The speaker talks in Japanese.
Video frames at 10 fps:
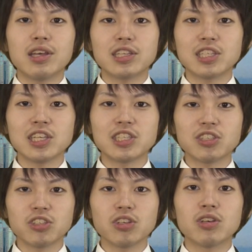一
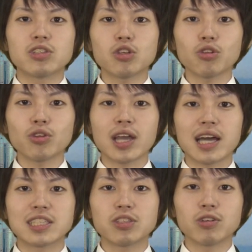日中外で
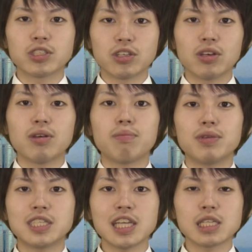活動する
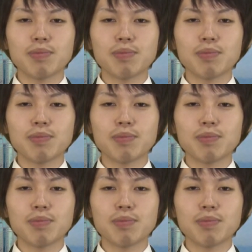ビジネス